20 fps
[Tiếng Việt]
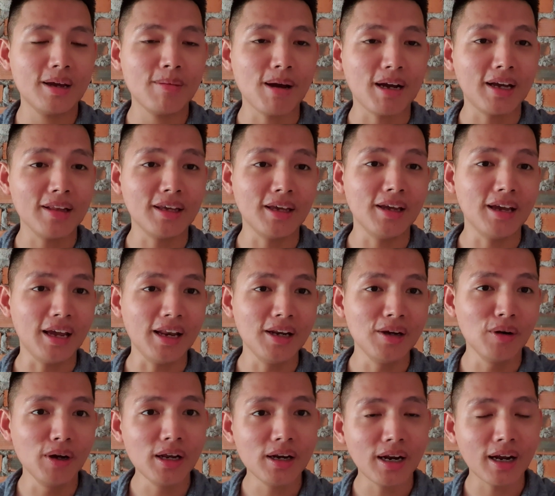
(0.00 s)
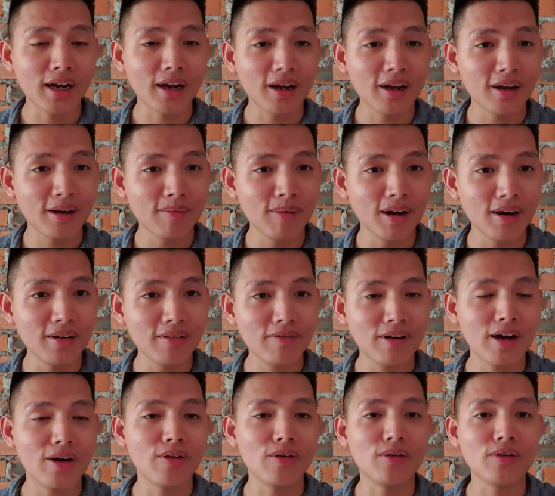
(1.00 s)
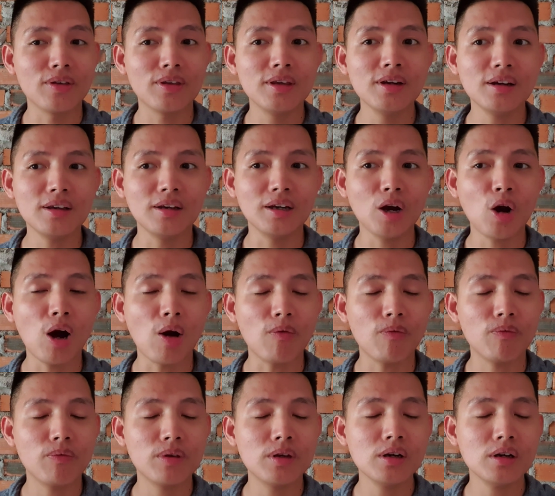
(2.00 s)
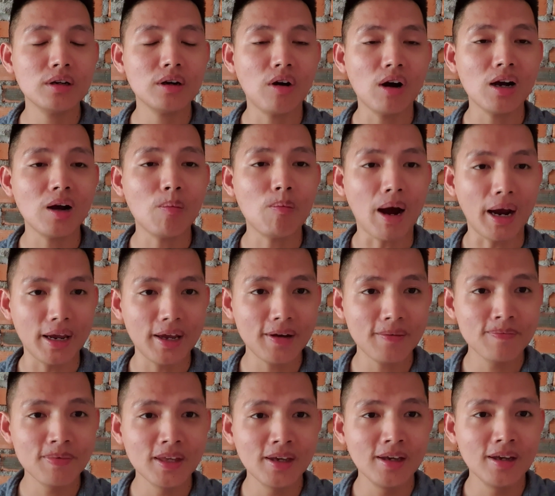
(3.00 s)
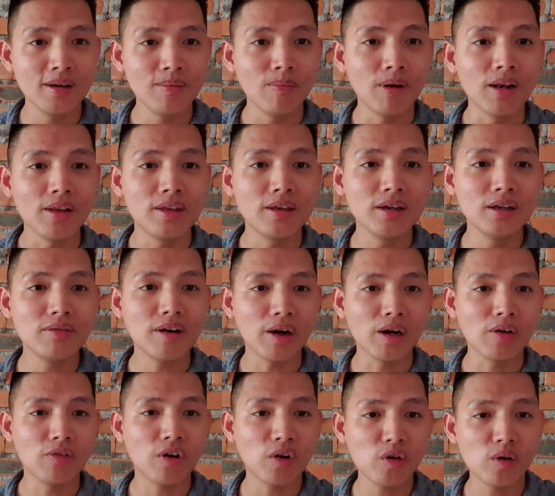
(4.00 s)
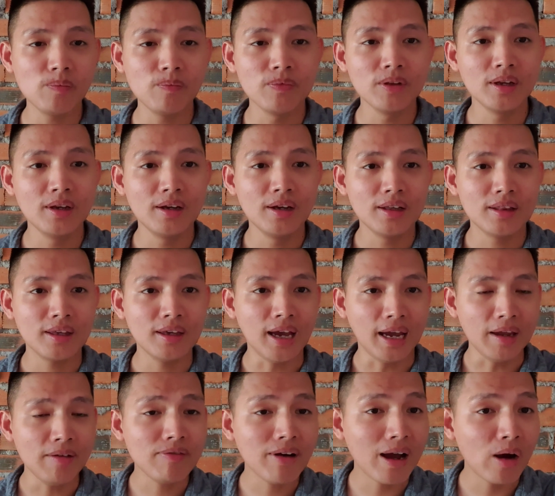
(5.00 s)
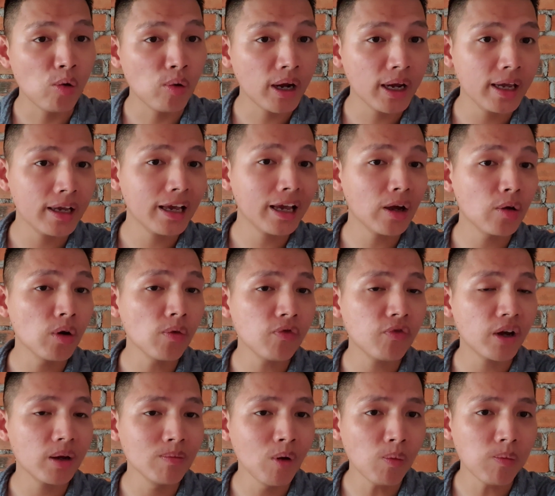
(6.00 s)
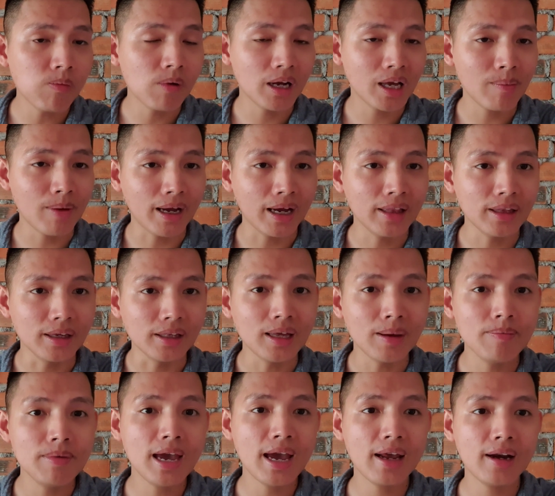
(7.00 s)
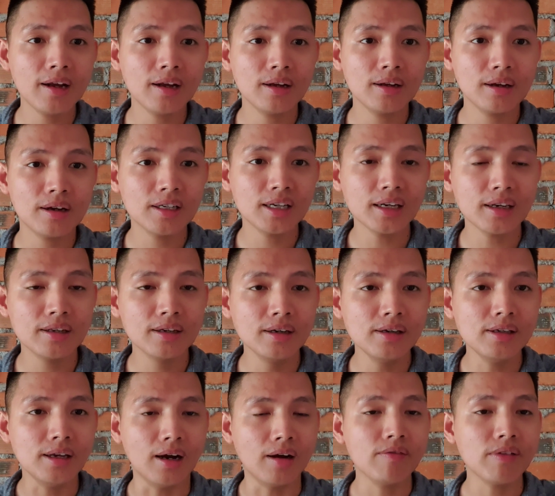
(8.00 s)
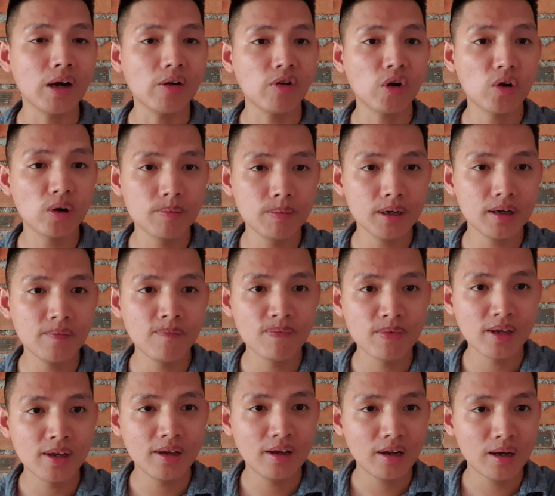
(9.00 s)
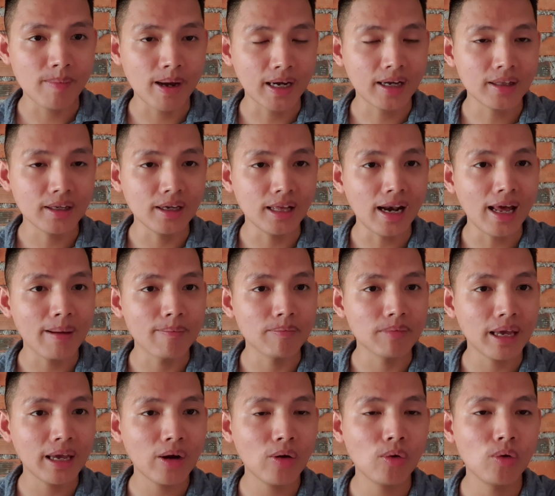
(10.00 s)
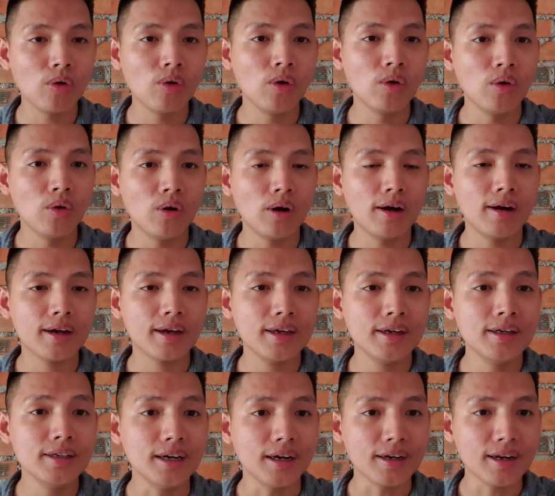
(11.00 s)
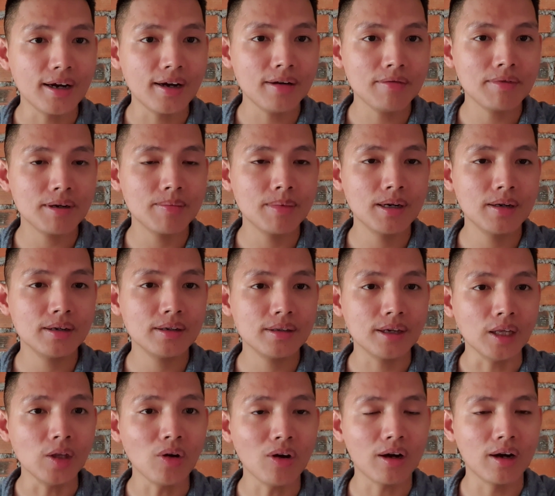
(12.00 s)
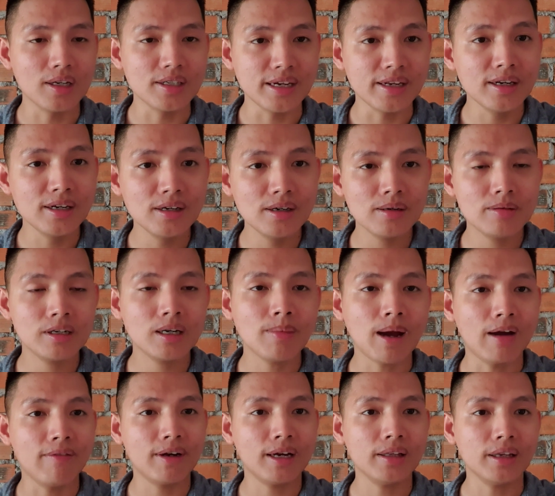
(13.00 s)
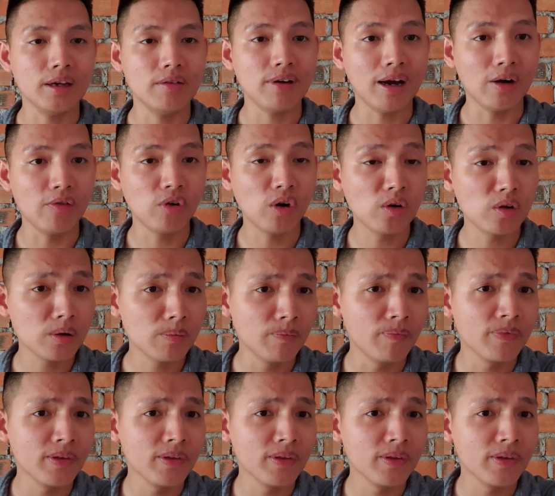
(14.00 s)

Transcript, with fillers: các bạn các anh chị hãy lưu ý rằng mình vào trước những khóa học trước khóa 07 á mình chưa vào được forum thì hãy vào ngay cái group Facebook mà các bạn các anh chị tham gia đó có cách hướng dẫn vào forum đó các bạn các anh chị hãy làm theo Ờ, cái hướng dẫn đó và bên kỹ thuật họ sẽ đưa các bạn anh chị vào forum